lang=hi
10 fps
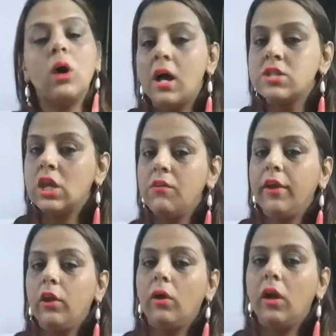आज की
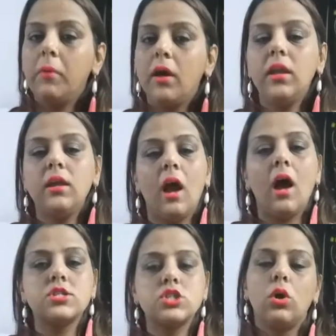वीडियो है हमारी
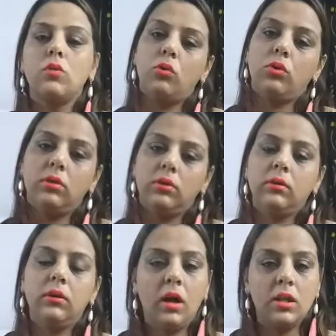कास्ट योर
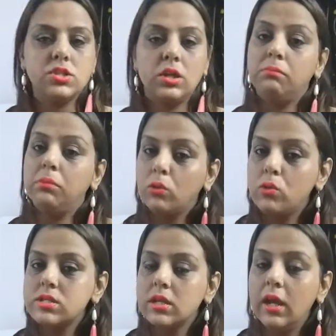वोट हाँ जी
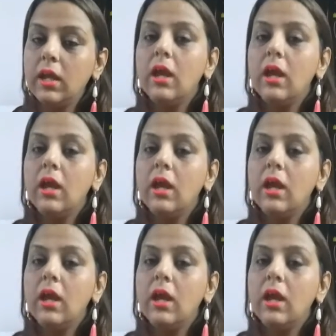बिल्कुल सही